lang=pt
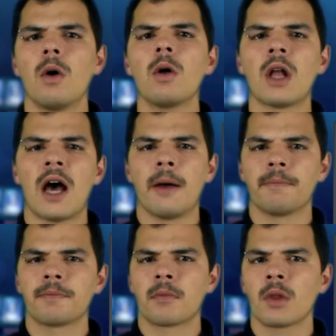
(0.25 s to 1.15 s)
Olá!
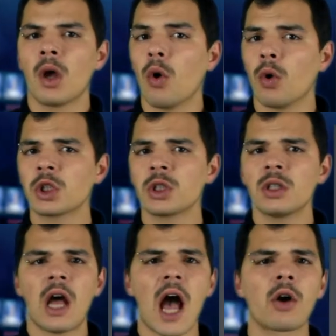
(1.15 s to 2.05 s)

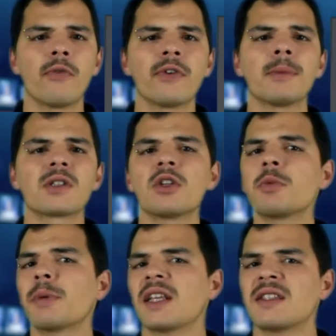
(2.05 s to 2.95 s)
Hoje há confirmações
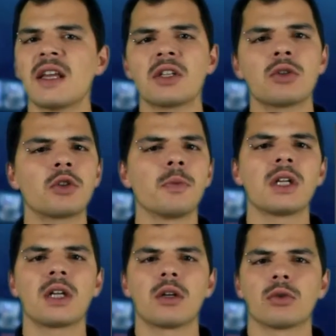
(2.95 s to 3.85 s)
para a CES
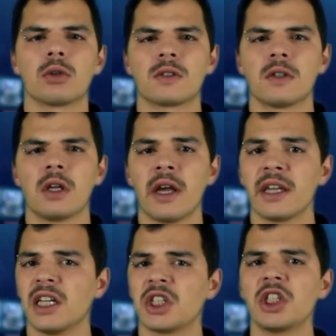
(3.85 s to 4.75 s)
2014
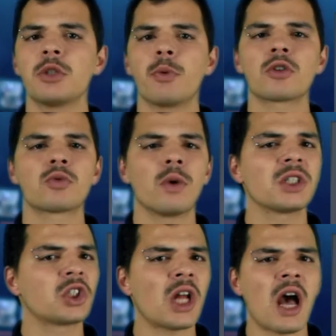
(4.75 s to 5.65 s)
e a Xbox One
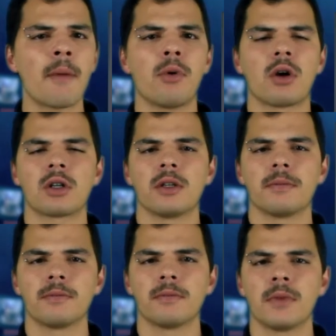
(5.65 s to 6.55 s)
está à porta.
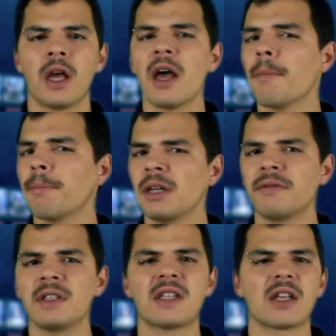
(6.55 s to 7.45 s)

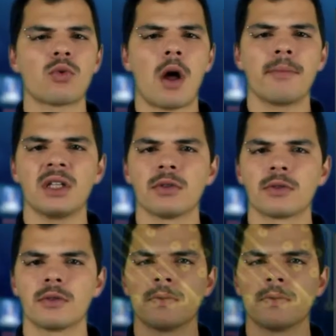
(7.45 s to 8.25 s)
Bem-vindos à Swam News!